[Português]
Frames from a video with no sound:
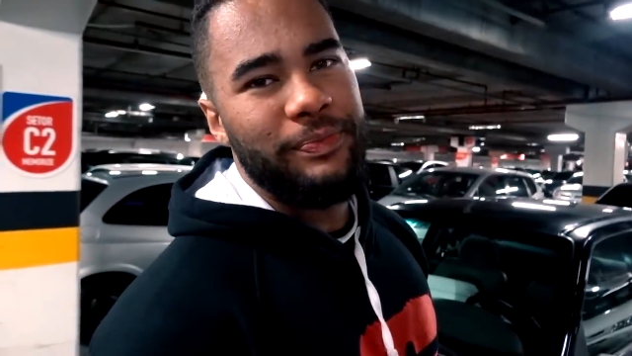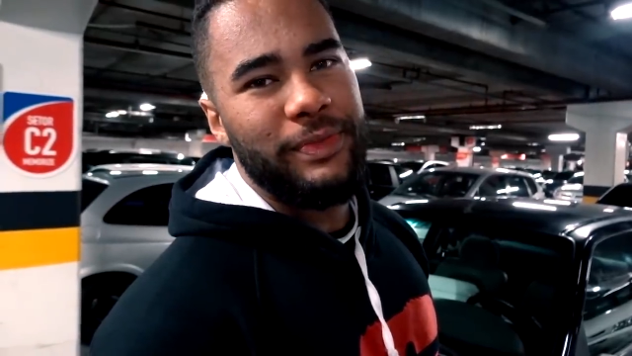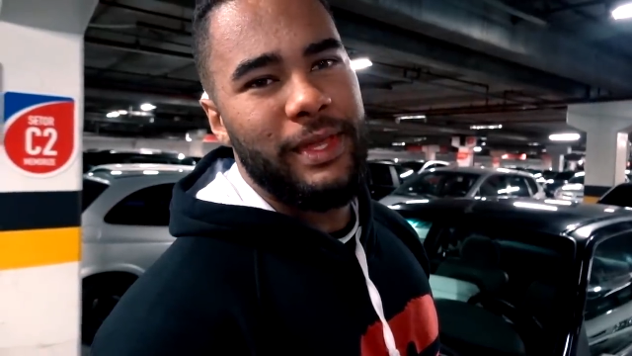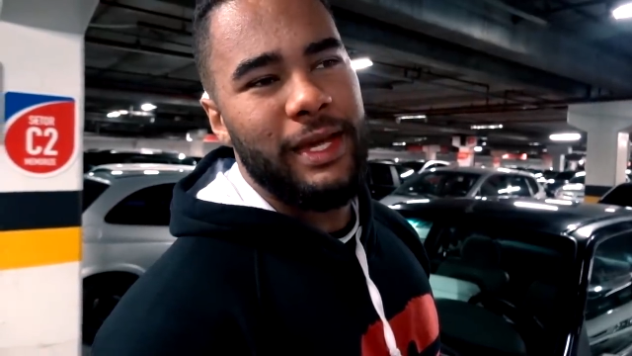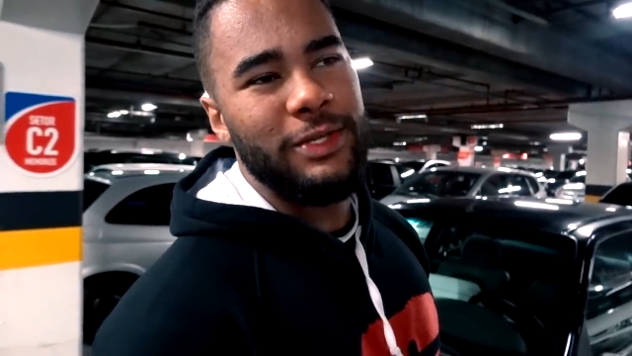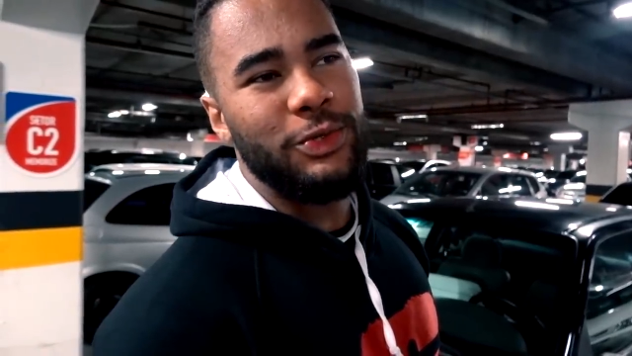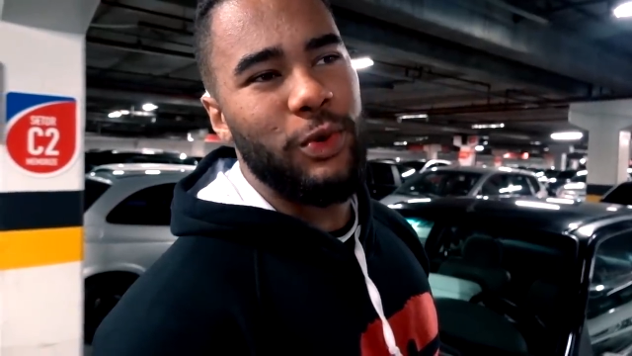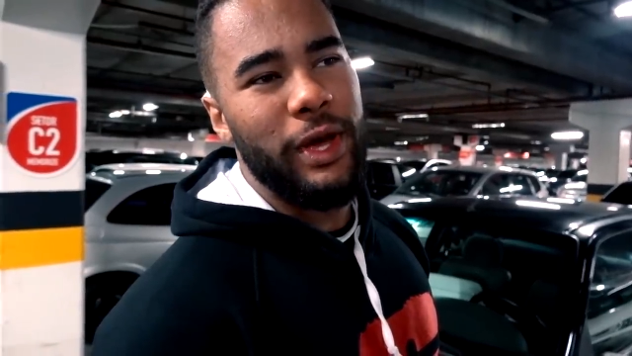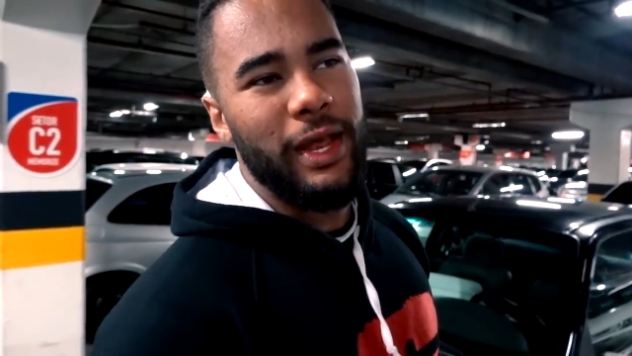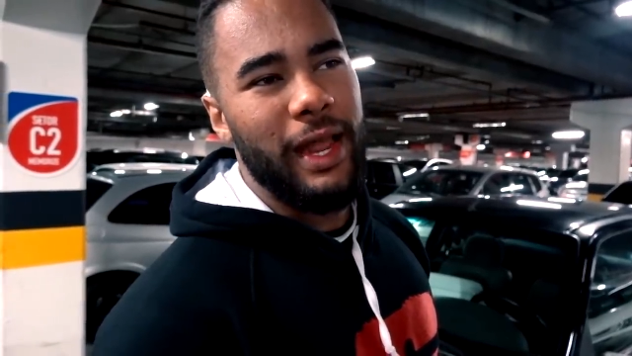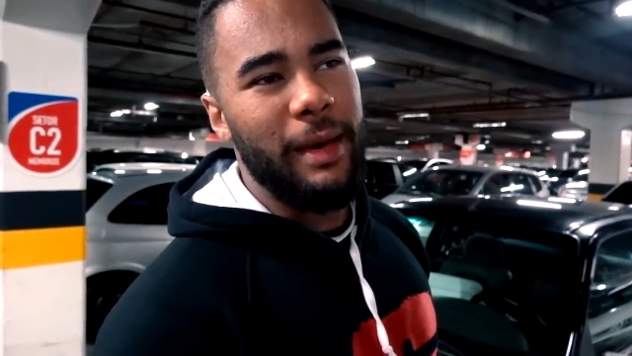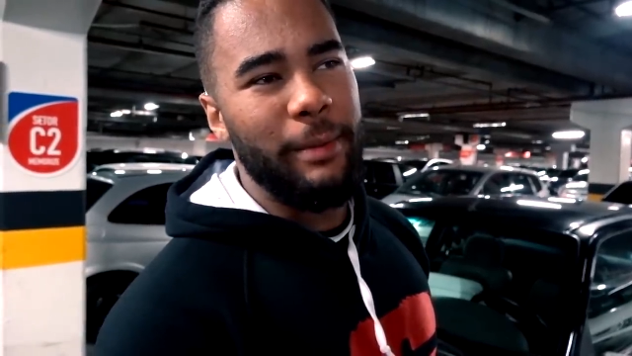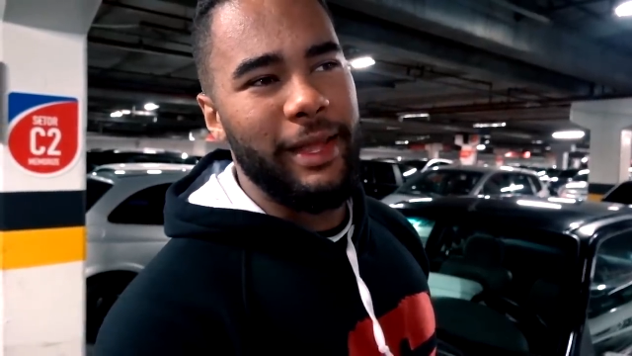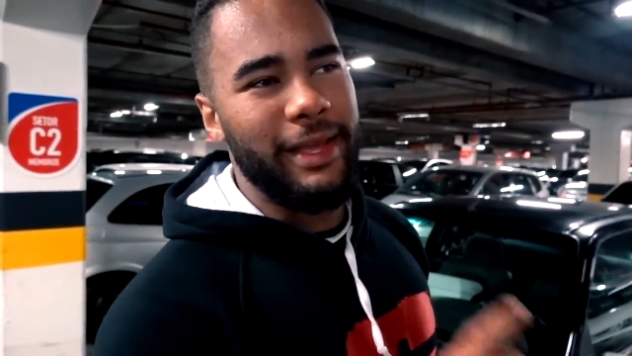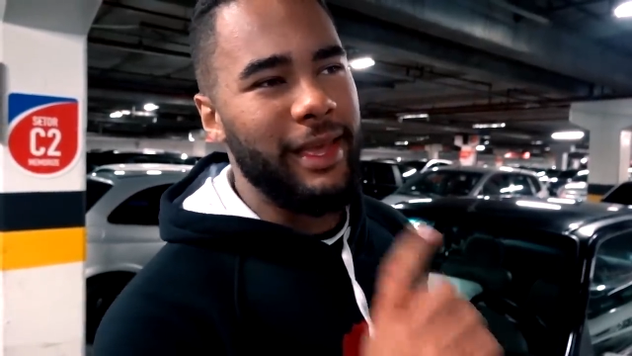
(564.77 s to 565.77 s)
Até zoei
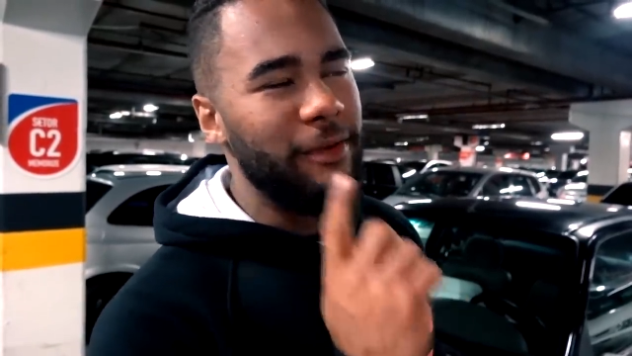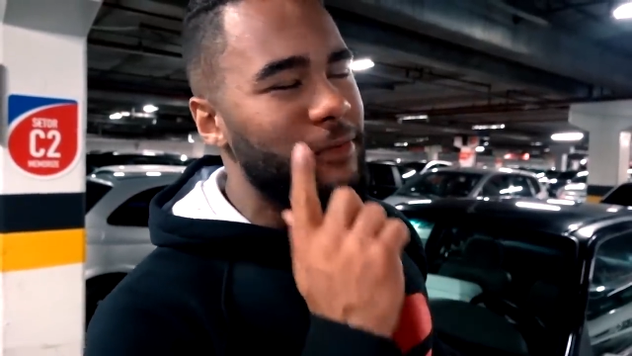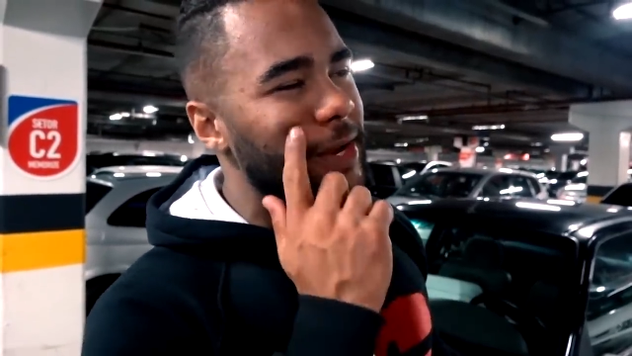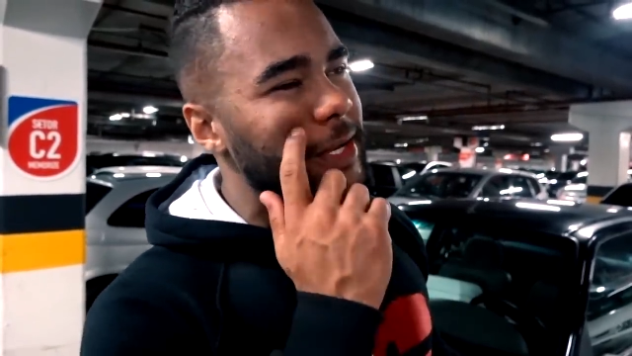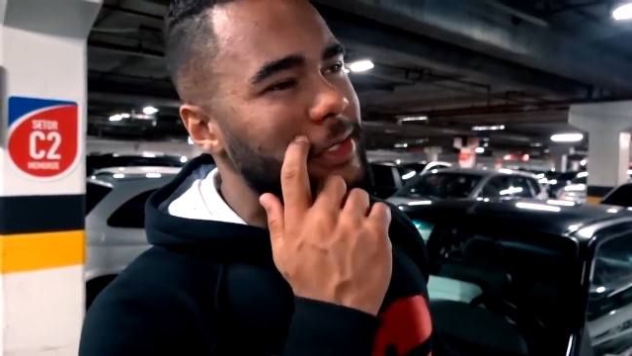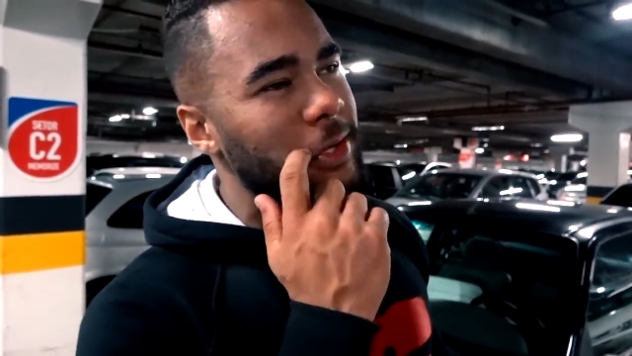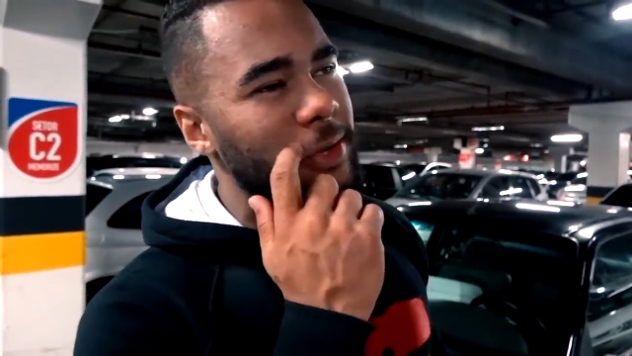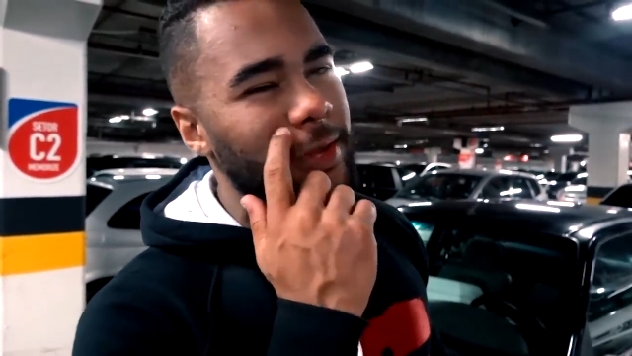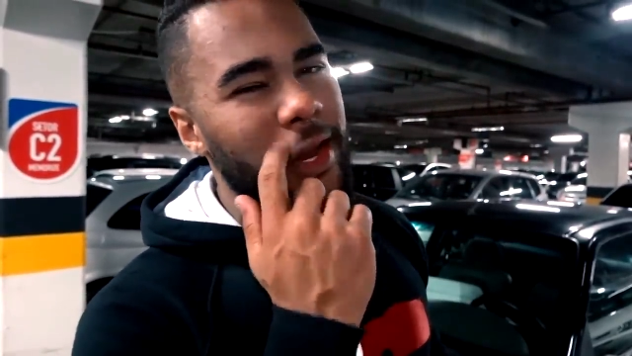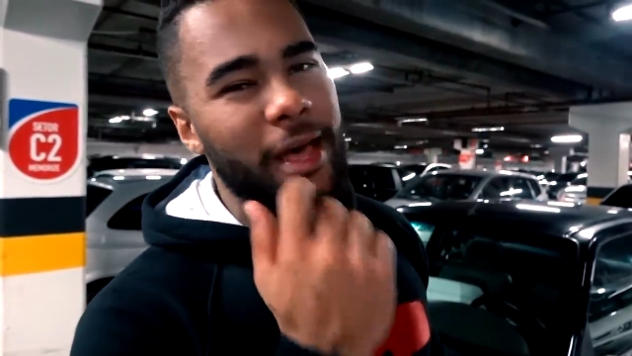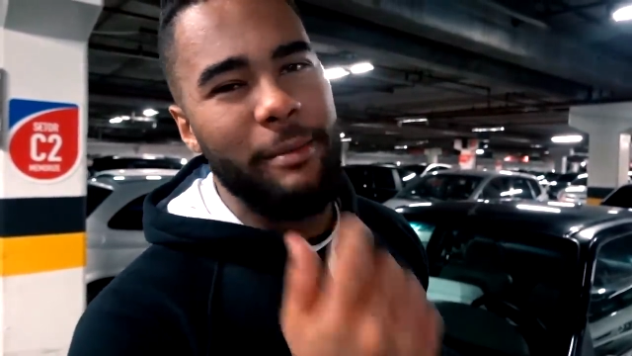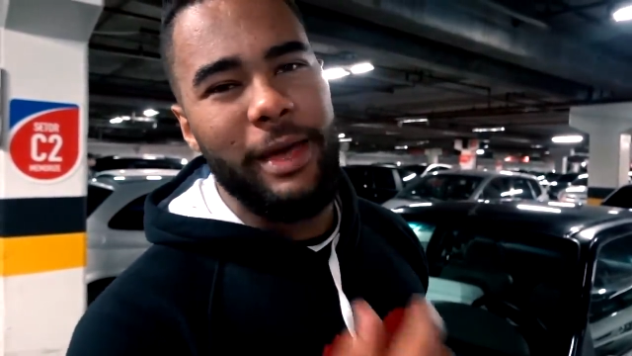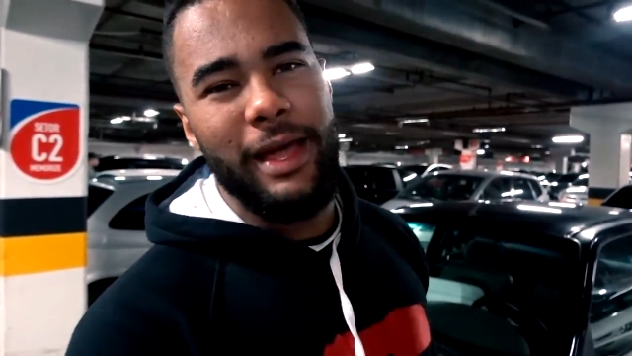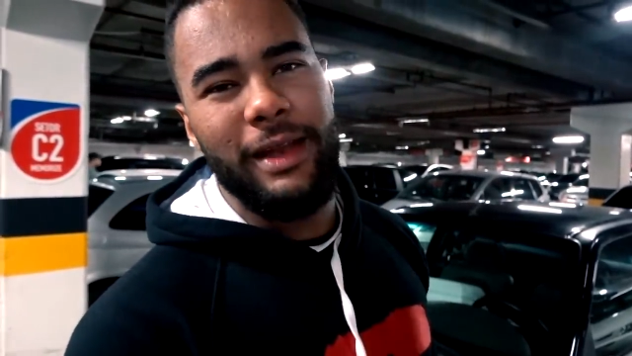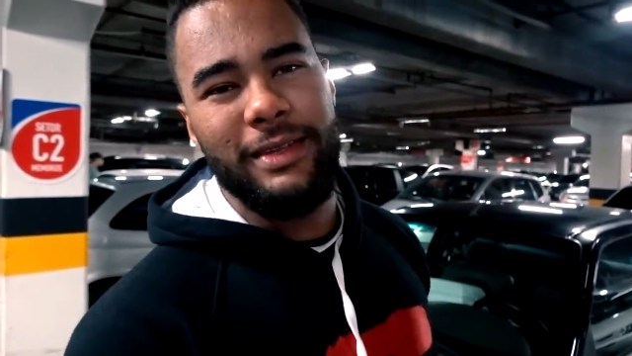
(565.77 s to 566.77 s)
lá, brinquei e falei, só assim, dona
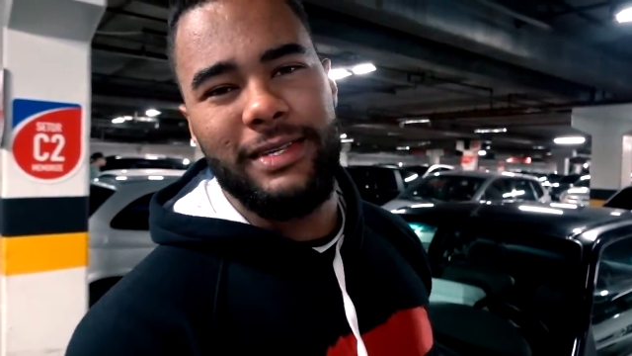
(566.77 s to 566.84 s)
Amélia,